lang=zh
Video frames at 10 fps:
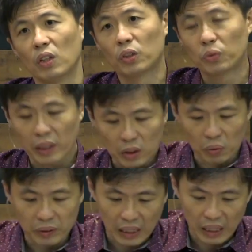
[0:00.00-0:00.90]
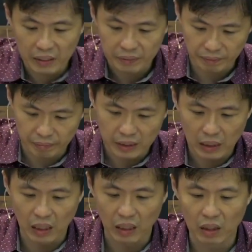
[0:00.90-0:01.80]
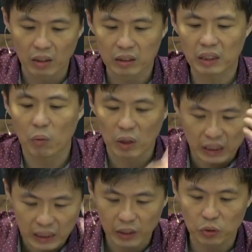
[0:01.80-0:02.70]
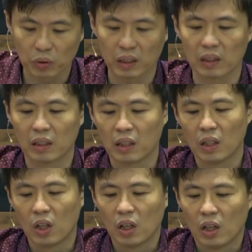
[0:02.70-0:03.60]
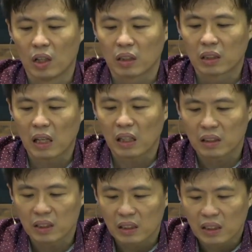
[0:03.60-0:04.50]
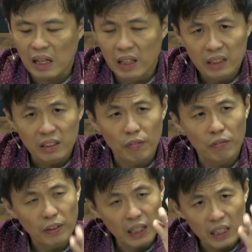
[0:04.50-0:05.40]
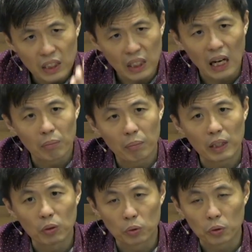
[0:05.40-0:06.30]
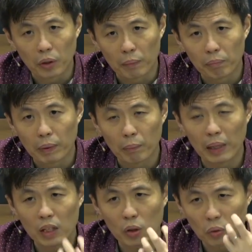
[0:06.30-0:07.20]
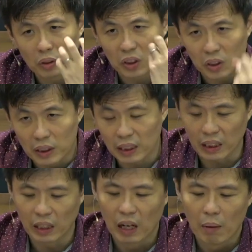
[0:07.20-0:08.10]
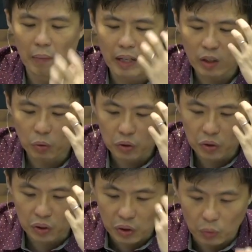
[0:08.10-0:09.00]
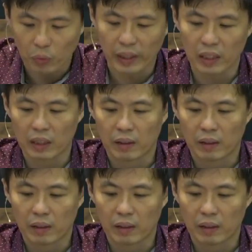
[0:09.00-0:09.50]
所以通常，呃，像我刚才说的，当这个带领者非常没有权、没有自信、没有智慧，